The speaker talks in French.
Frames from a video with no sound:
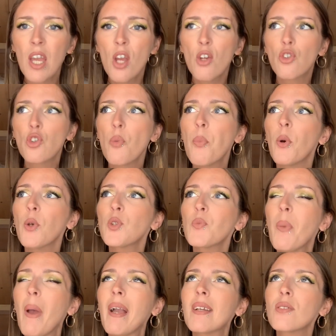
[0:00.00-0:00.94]
Je ne pense
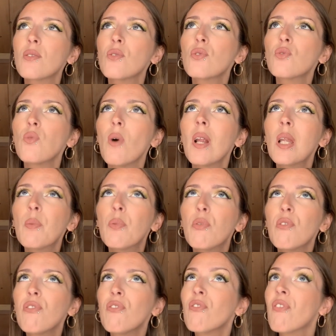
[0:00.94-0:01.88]
pas que ce soit les
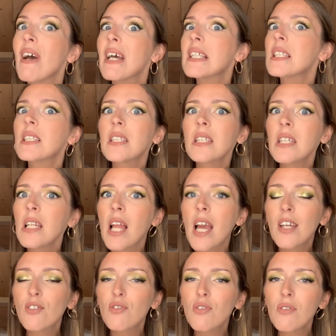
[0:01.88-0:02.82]
plus faciles
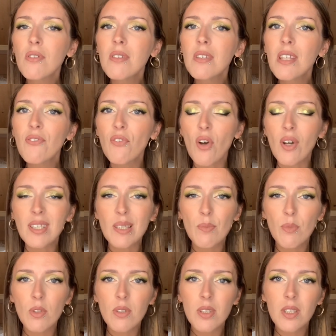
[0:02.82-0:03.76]
à utiliser
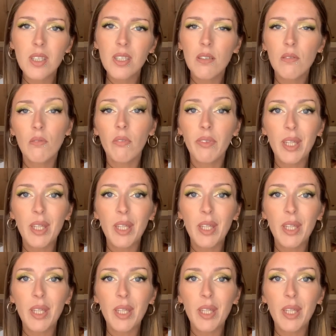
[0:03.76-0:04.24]
forcément si on